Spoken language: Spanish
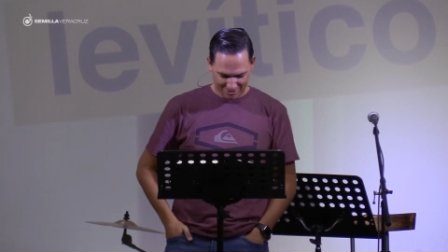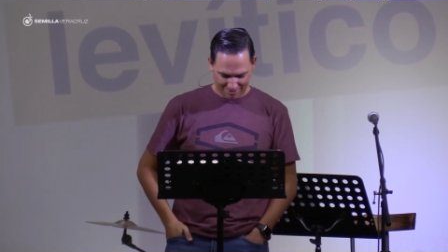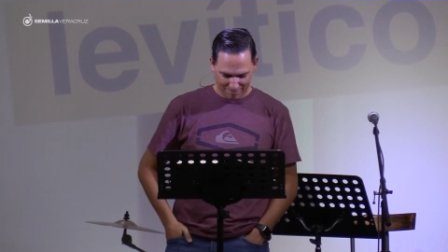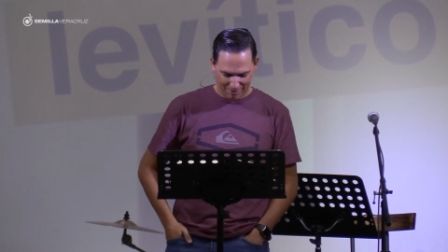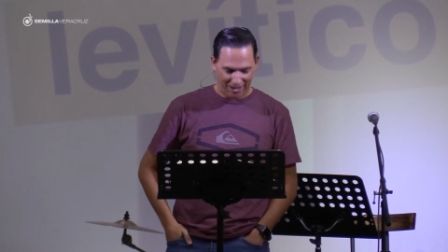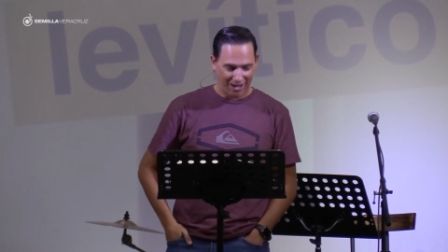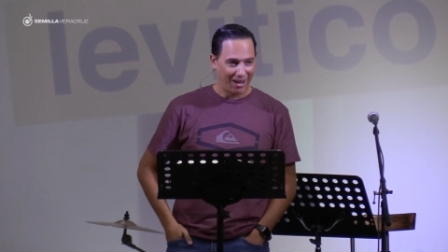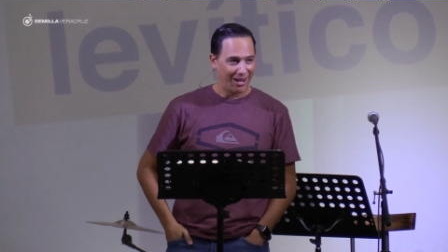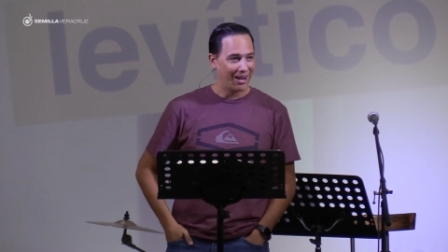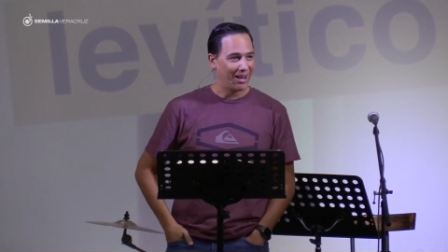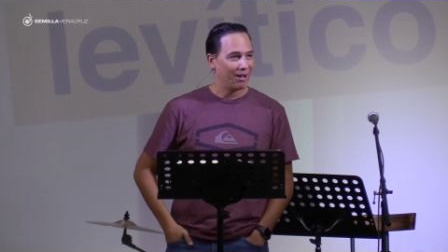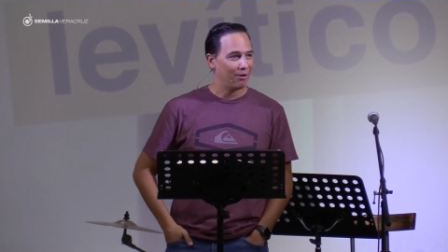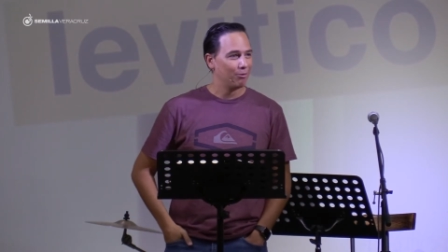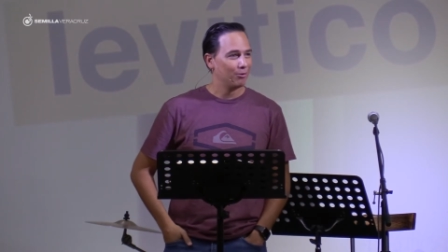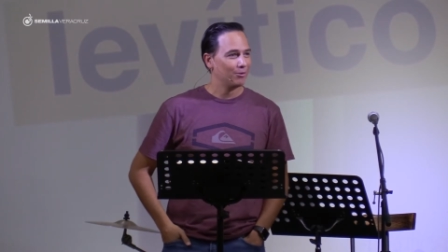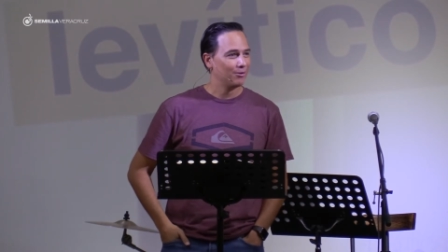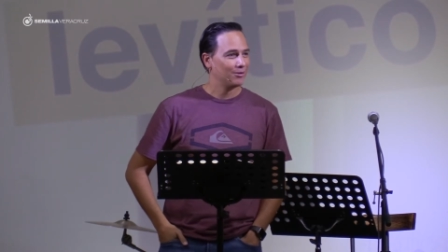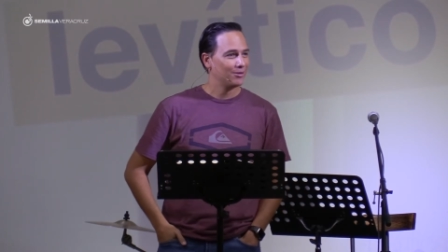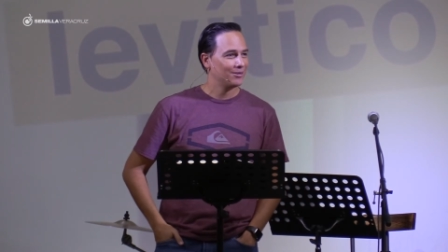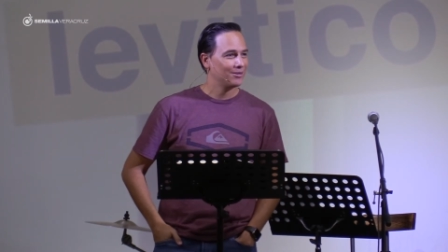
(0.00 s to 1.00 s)

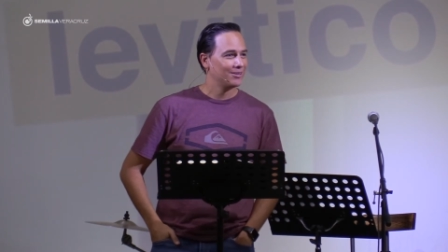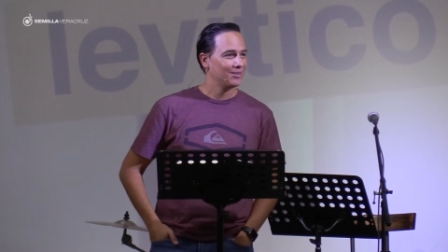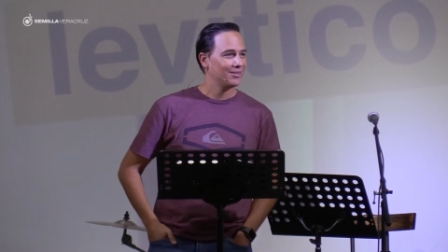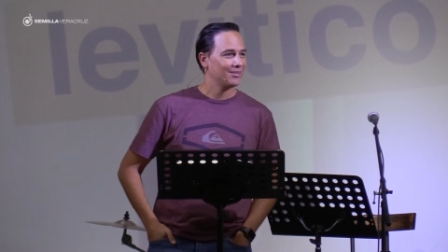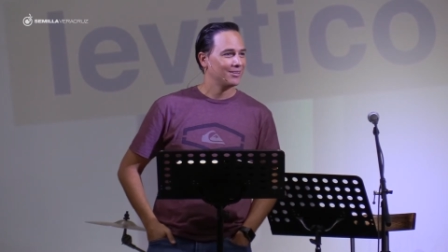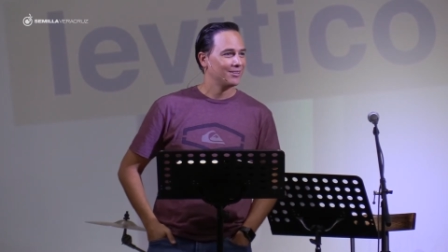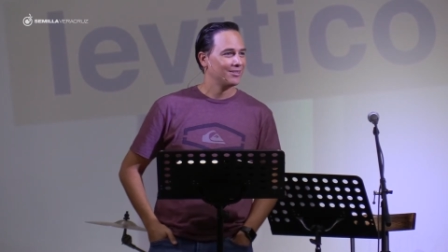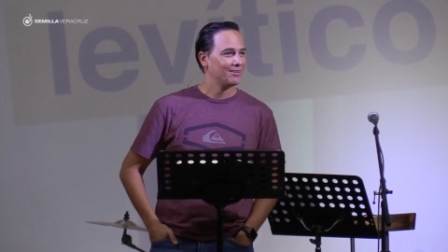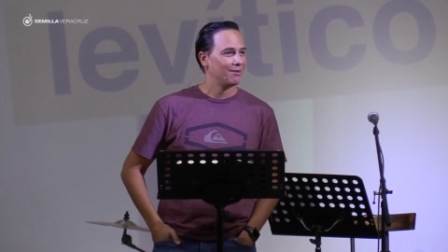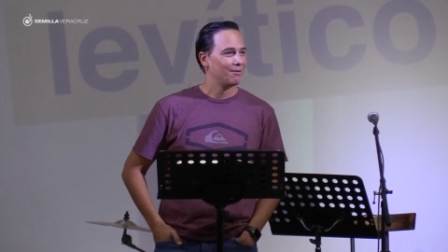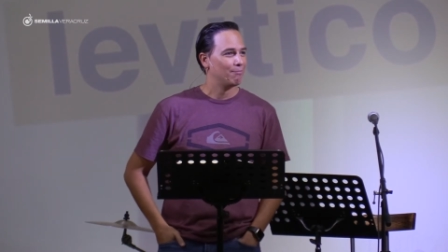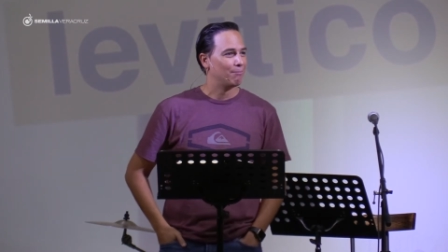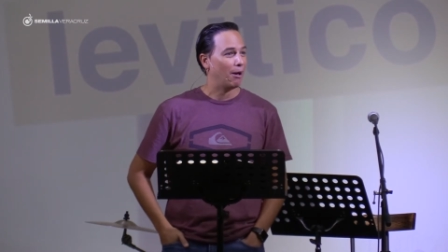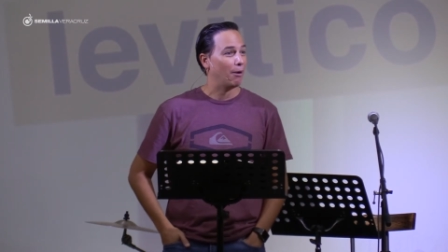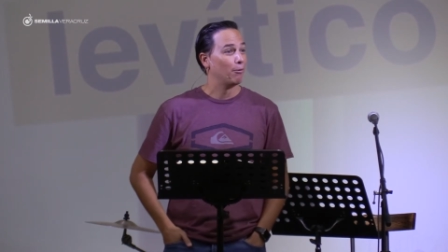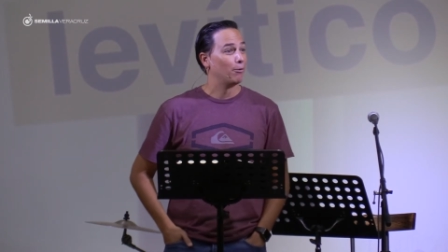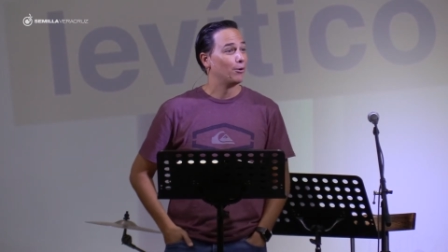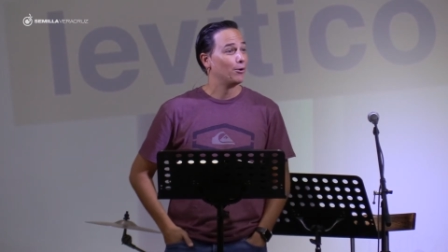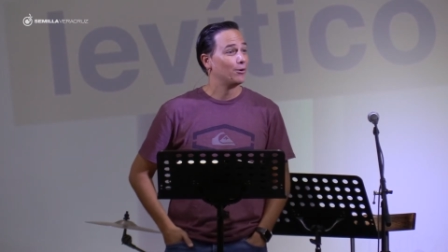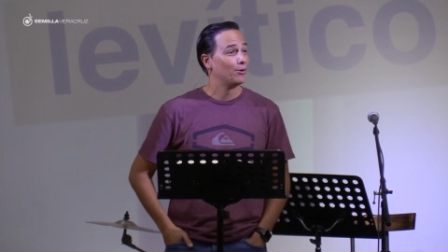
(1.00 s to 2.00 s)
bacalao,
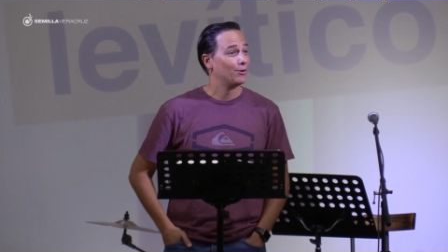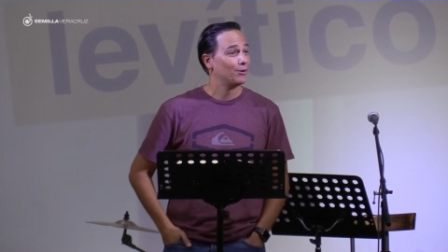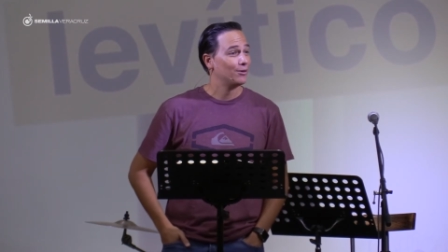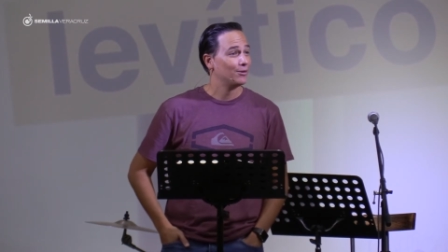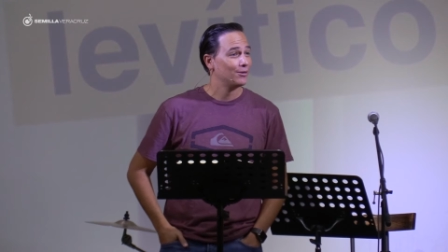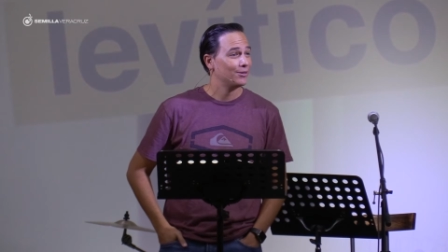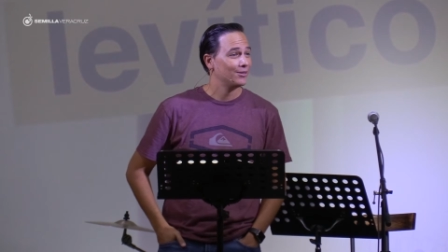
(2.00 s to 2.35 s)
pavo.